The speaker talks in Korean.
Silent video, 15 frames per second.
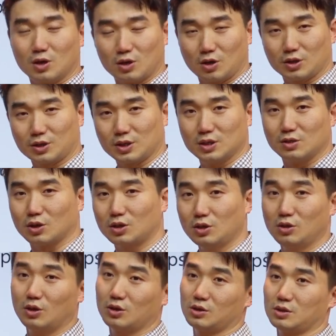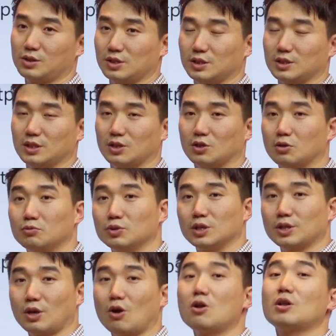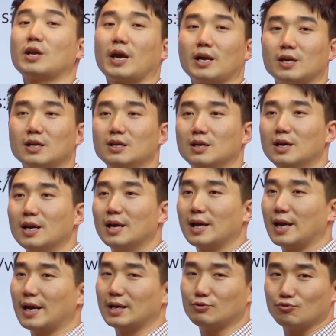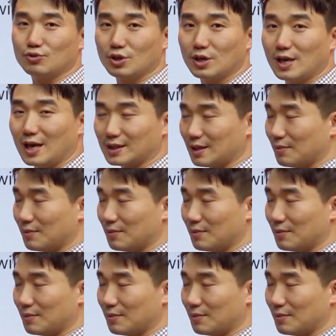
것들을 어떤 거를 쓸지 여러분이 설계를 해 주셔야